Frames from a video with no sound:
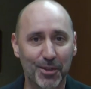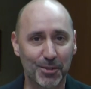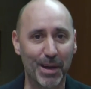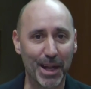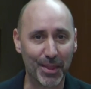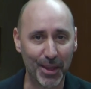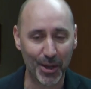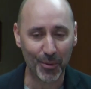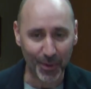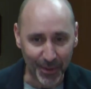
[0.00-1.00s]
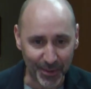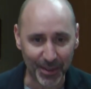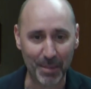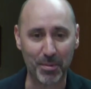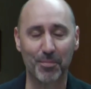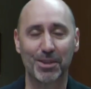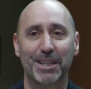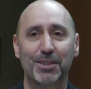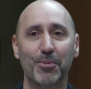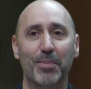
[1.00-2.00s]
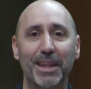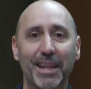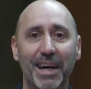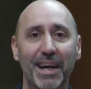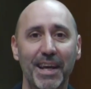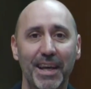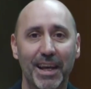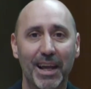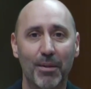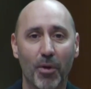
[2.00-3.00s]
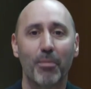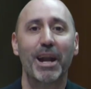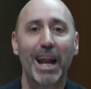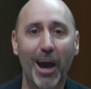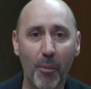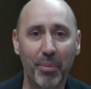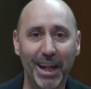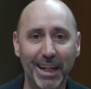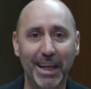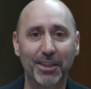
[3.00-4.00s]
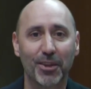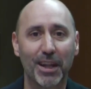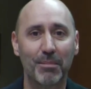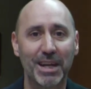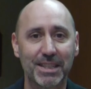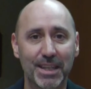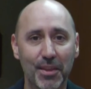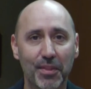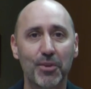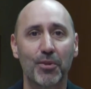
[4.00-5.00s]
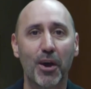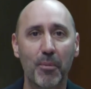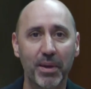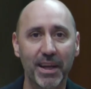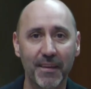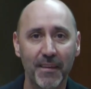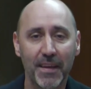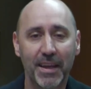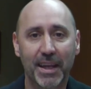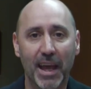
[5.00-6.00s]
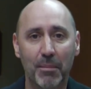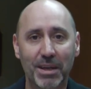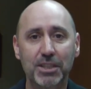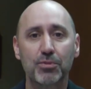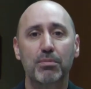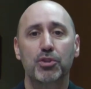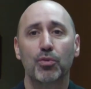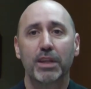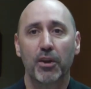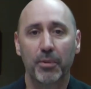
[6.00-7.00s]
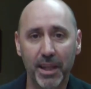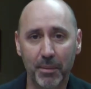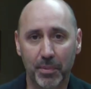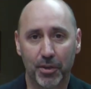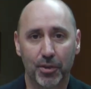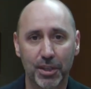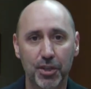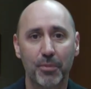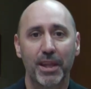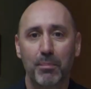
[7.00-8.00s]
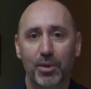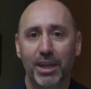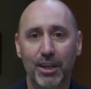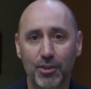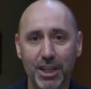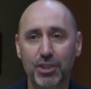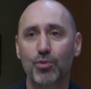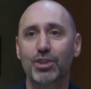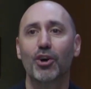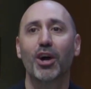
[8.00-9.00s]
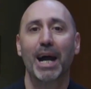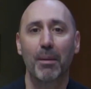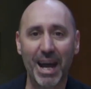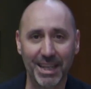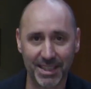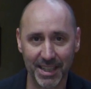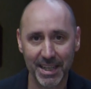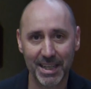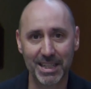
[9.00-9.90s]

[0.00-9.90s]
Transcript: Nos parece una propuesta estupenda el volver a la ópera, el Teatro de la Maestranza, y una ópera que además es una absoluta novedad, pero es novedad porque no se ha escuchado jamás.